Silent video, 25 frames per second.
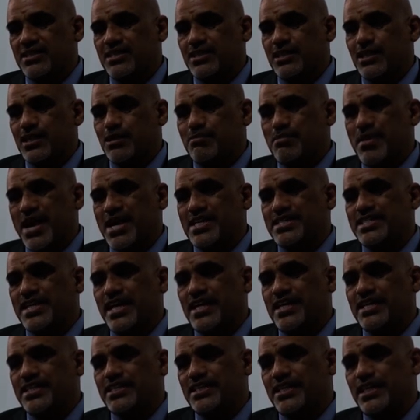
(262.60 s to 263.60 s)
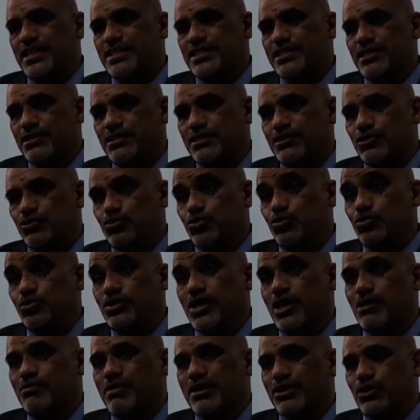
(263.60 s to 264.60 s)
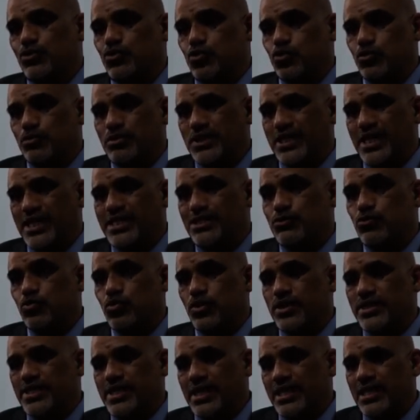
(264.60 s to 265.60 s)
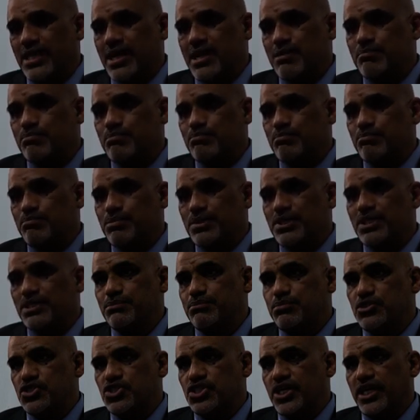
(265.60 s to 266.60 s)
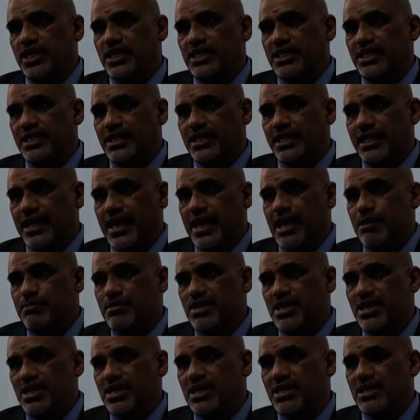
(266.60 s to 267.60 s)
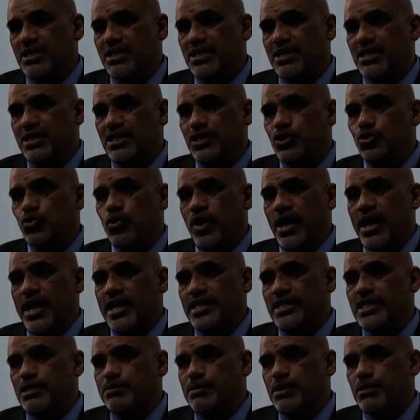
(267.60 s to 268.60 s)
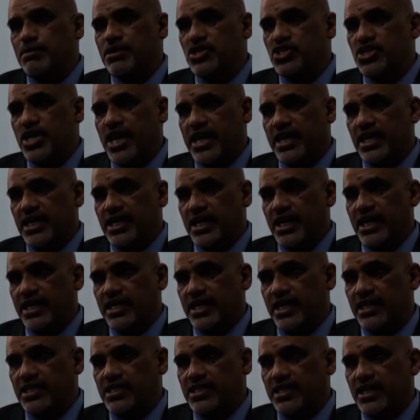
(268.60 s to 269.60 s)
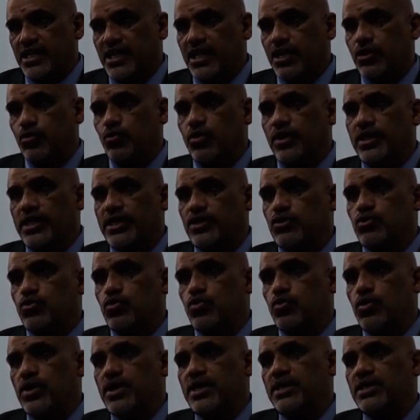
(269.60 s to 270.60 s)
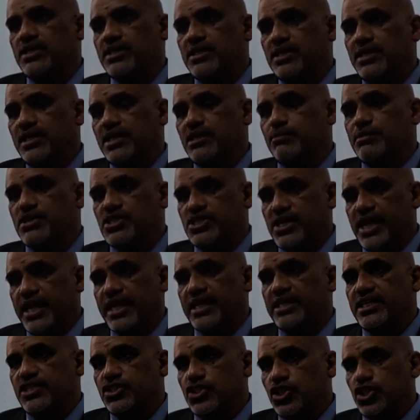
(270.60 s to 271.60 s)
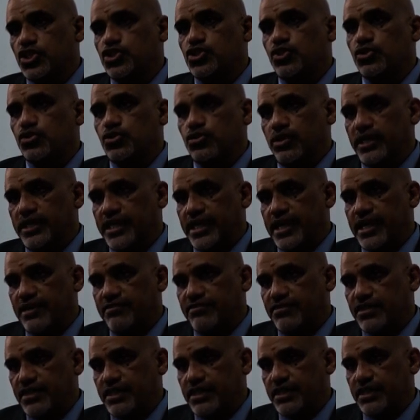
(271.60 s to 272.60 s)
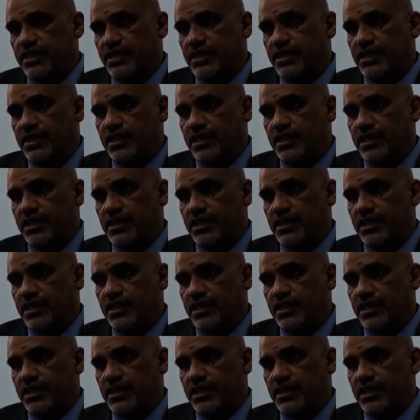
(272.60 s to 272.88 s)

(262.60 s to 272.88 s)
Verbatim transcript: آه، ما زالت ليس دون المطلوب لأنه هو النظام بشكل كامل يعاني من مشاكل هيكليه اولا هو المشاكل التي اشرت عليها في